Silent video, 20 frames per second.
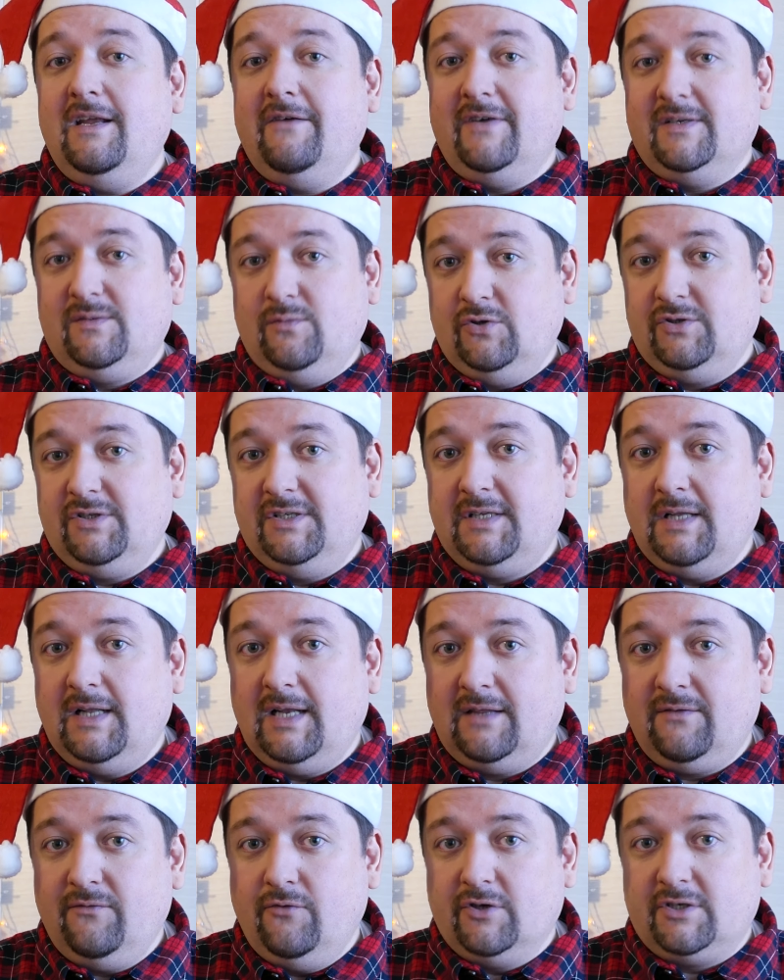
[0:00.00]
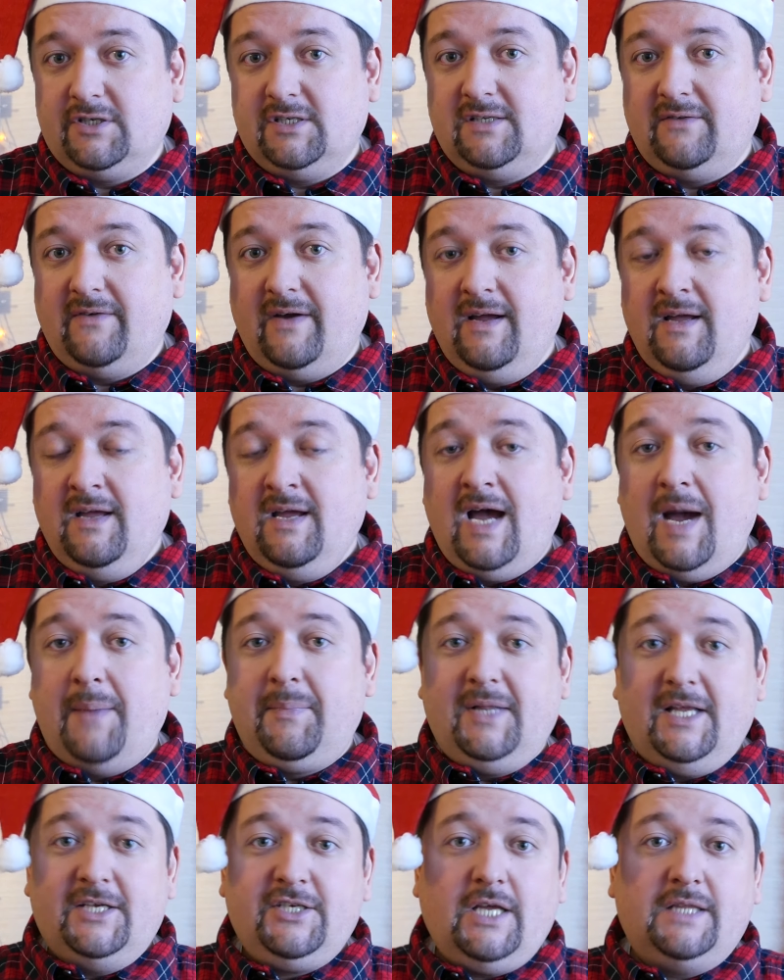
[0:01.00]
возможности для творчества. А
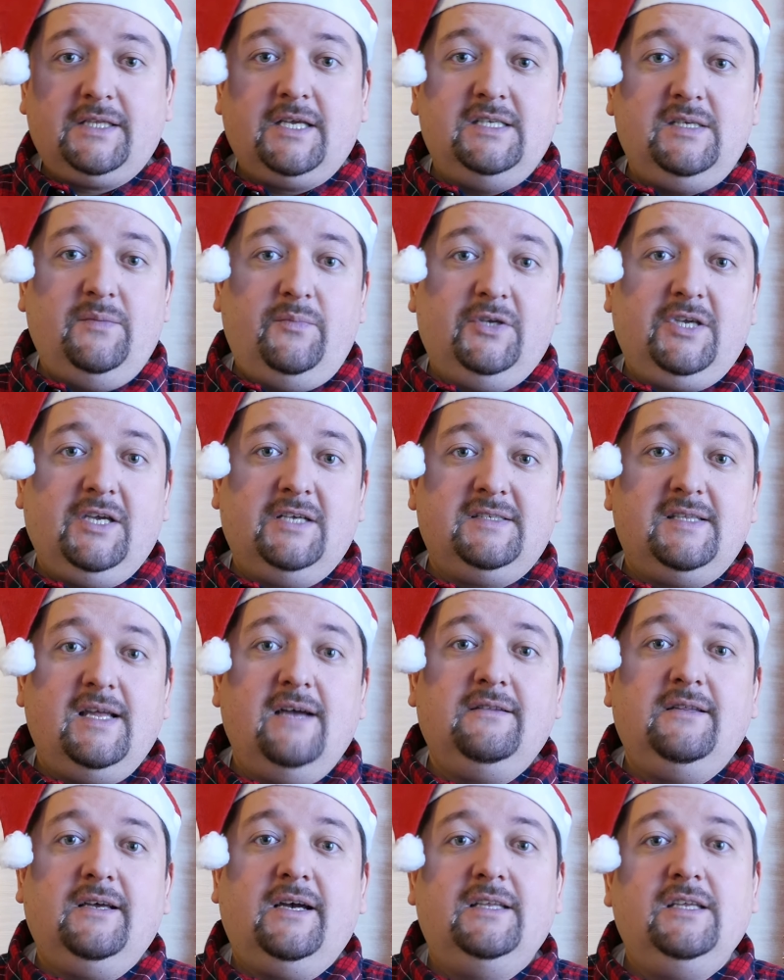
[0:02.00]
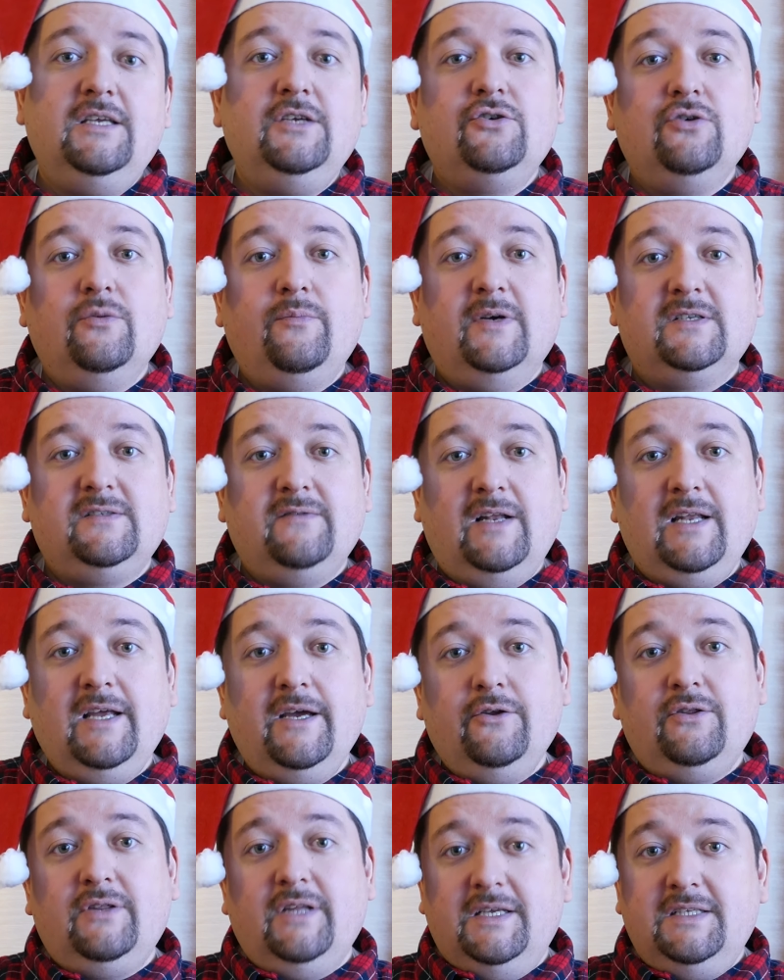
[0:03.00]
площадки типа Kickstarter, они еще
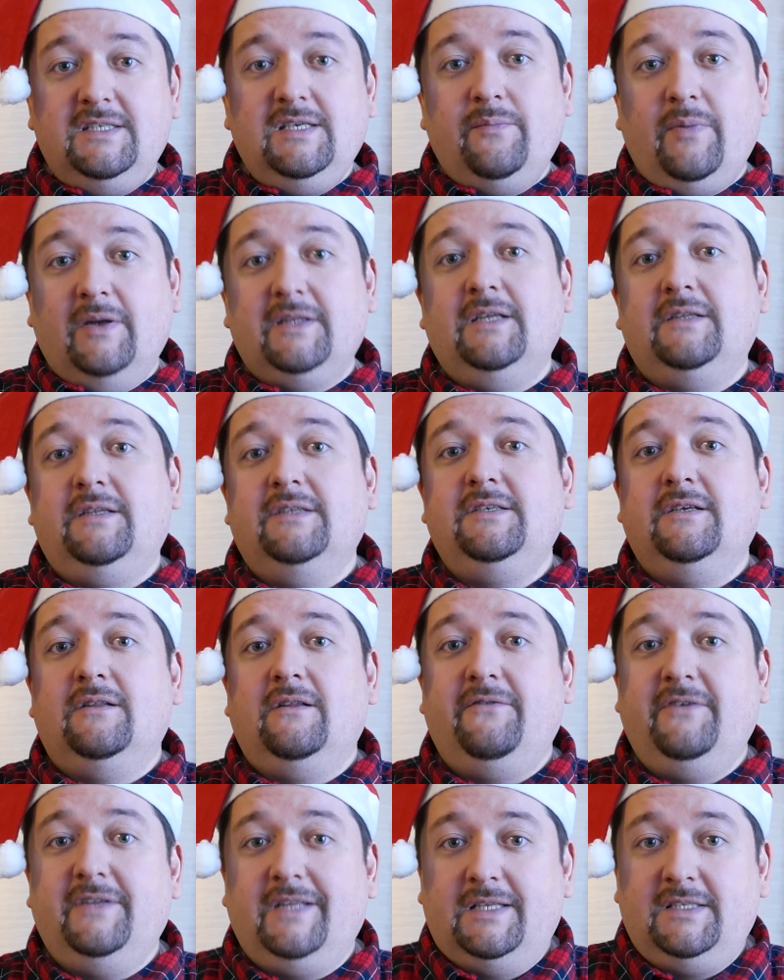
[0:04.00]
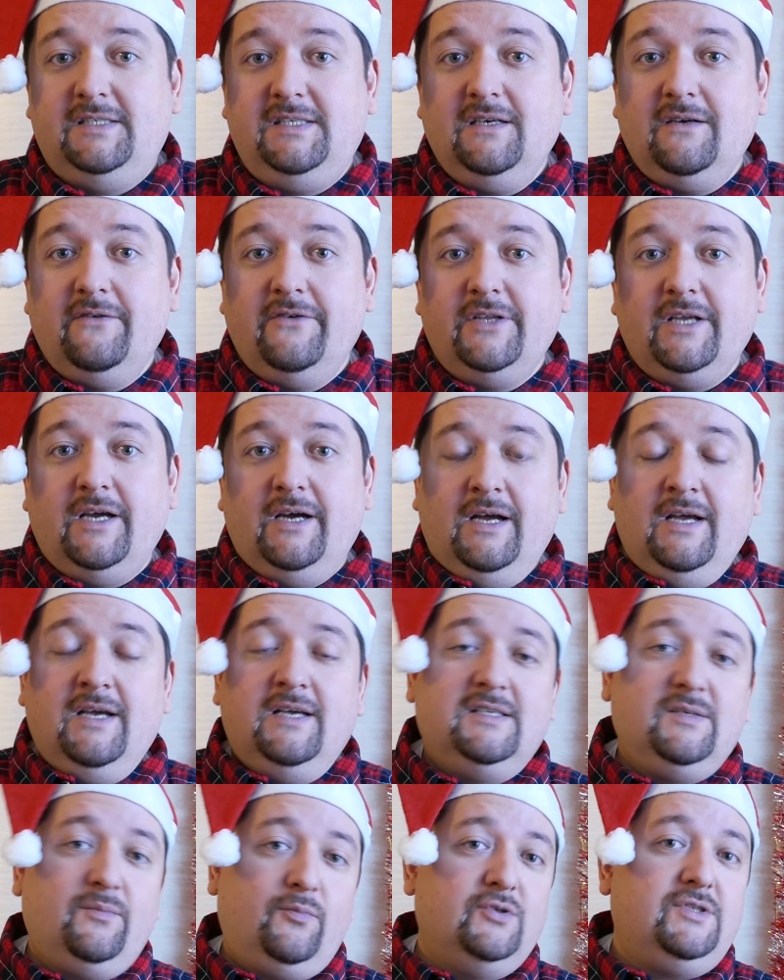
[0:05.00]
позволяют найти под это дело финансирование,
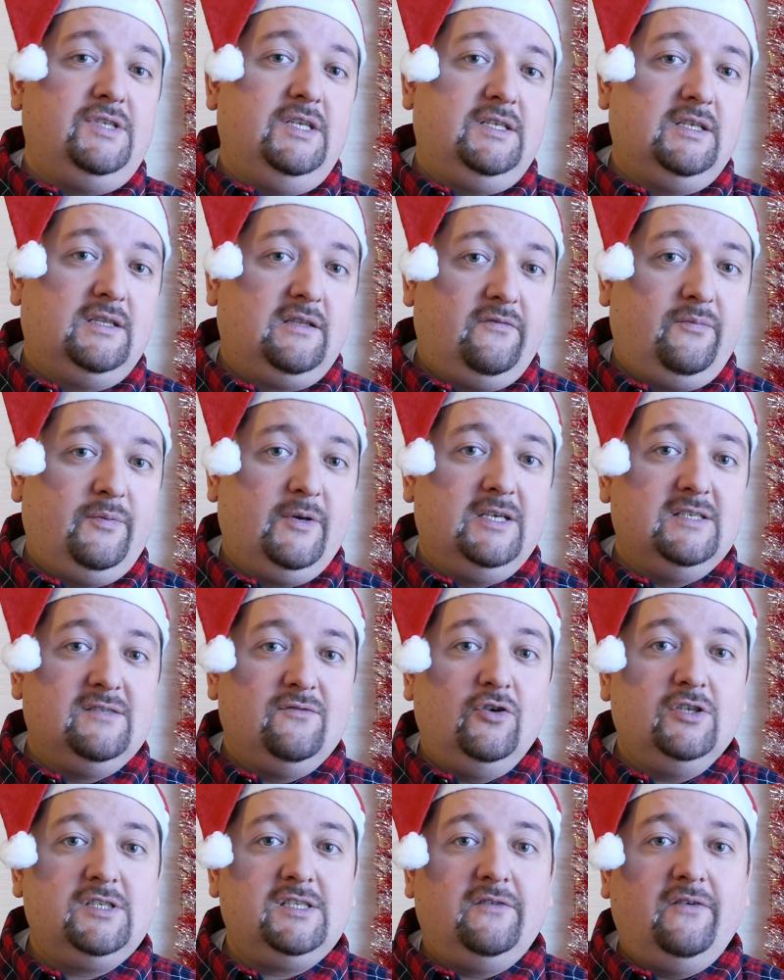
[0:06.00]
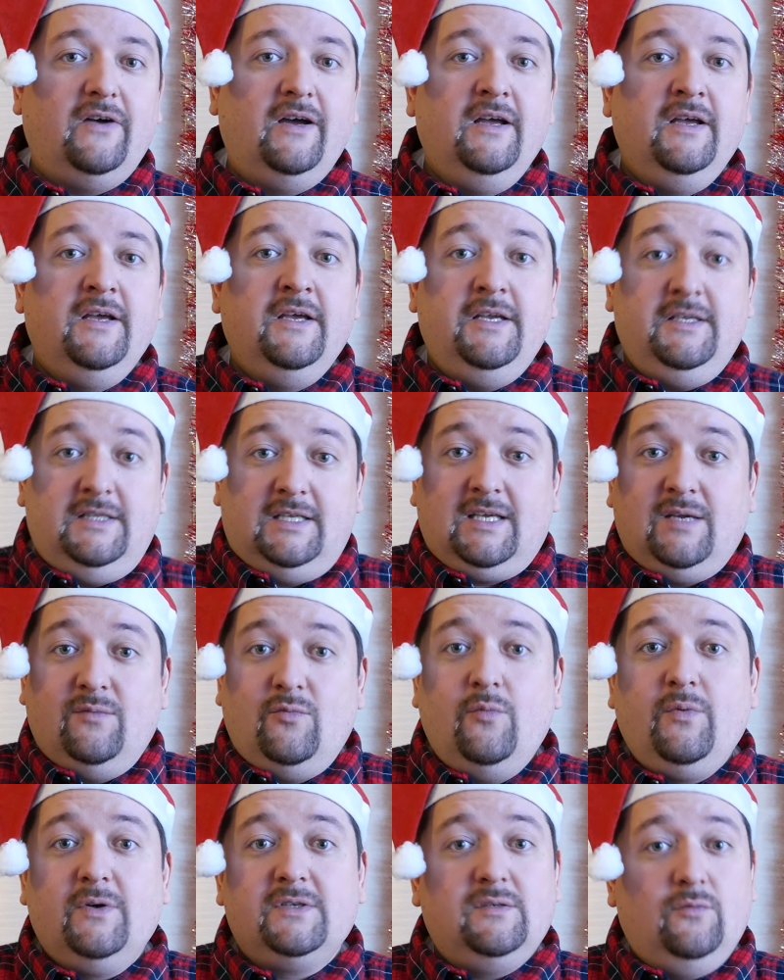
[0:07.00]
запустить это в производство и таким
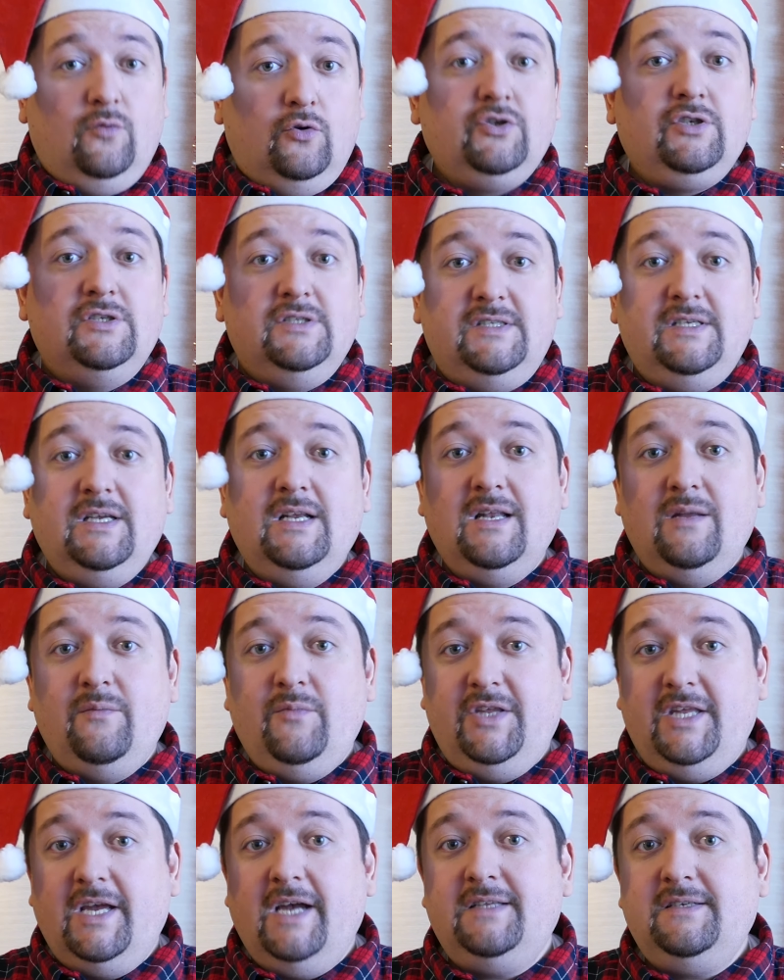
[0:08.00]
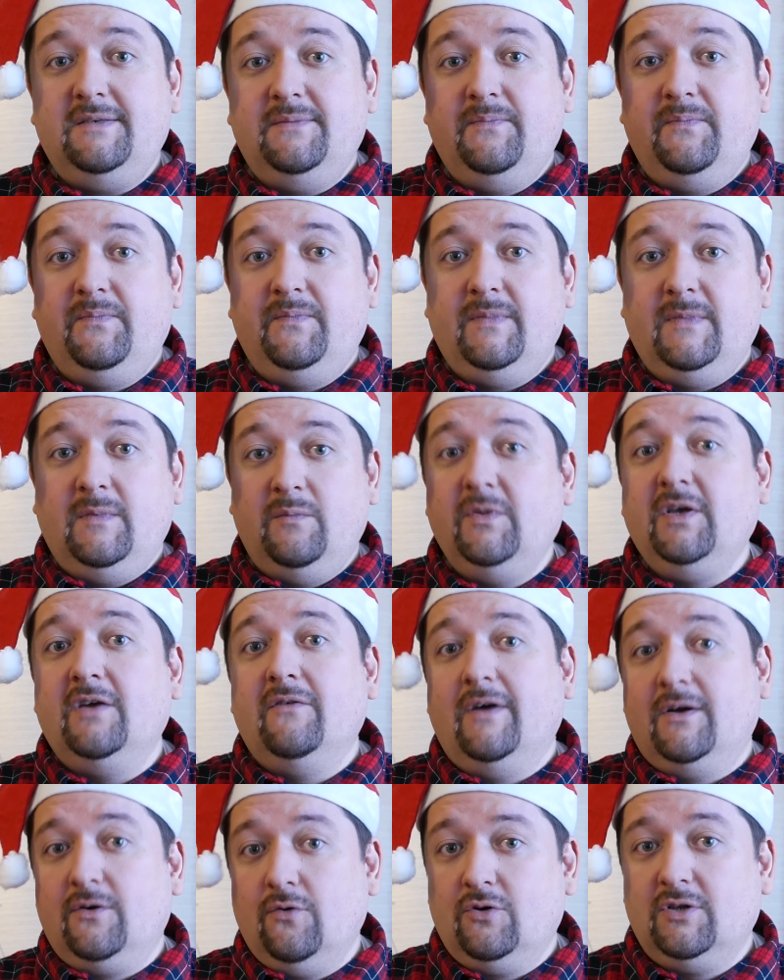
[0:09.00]
образом очень сильно менять мир
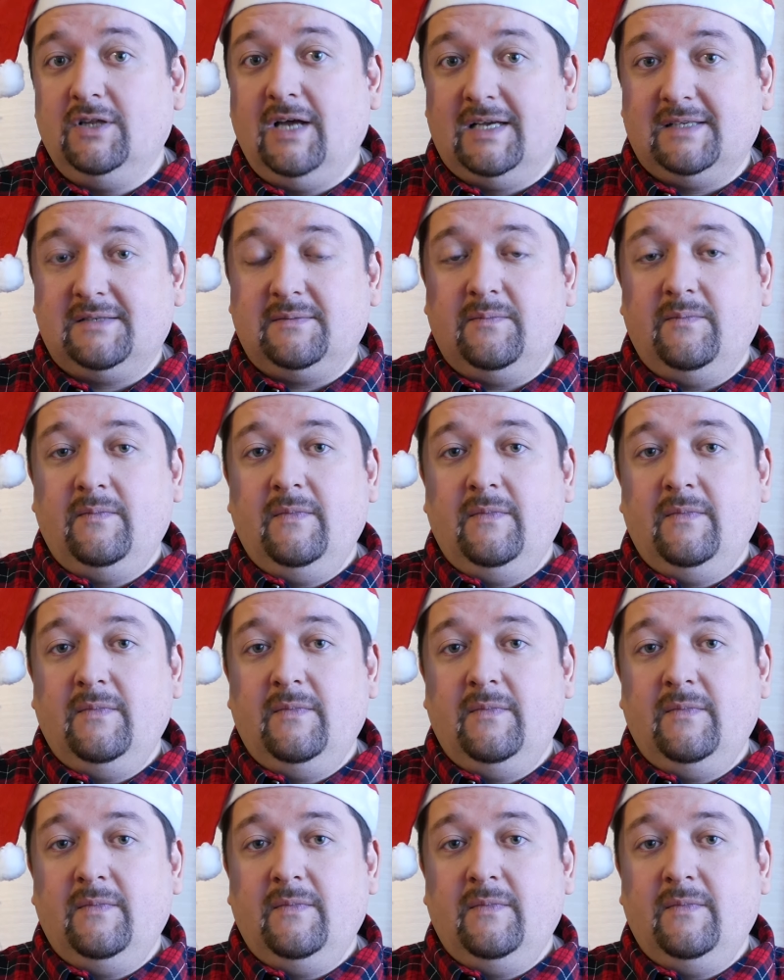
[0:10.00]
вокруг нас